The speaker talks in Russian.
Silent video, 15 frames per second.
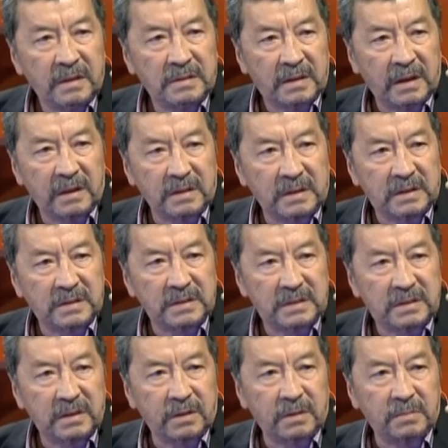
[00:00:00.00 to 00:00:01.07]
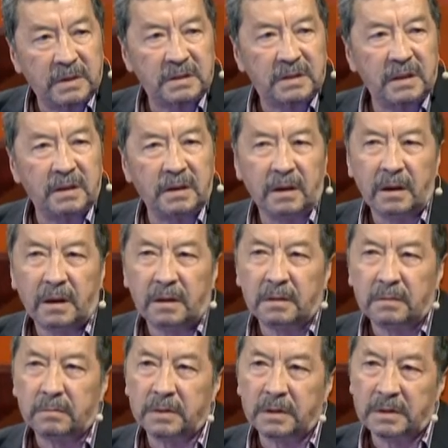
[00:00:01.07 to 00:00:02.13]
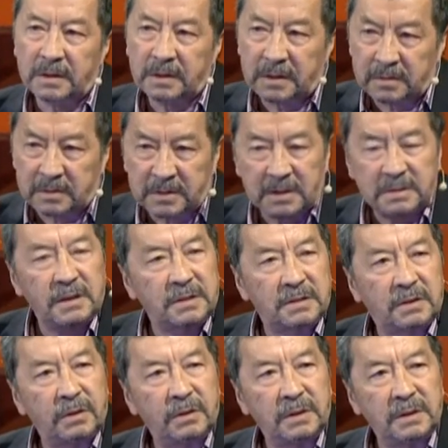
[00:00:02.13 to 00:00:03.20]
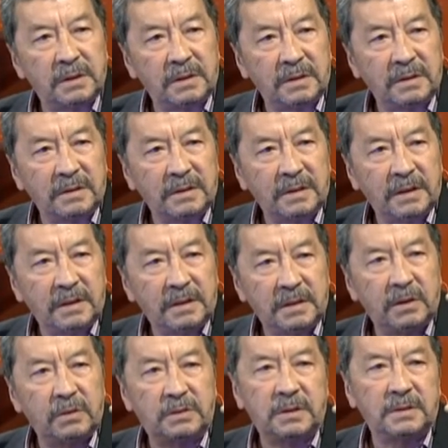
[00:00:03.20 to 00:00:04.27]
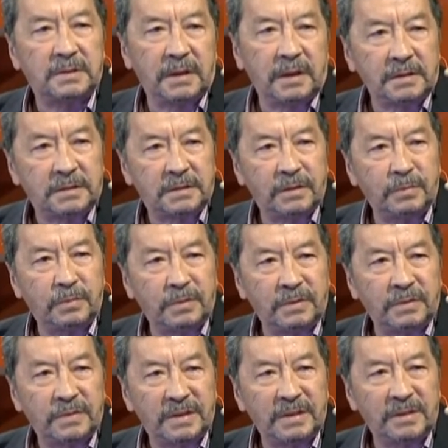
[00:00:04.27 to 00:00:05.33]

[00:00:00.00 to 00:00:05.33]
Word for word: Стал режиссером. Это было уже со школы я уже знал, что будет.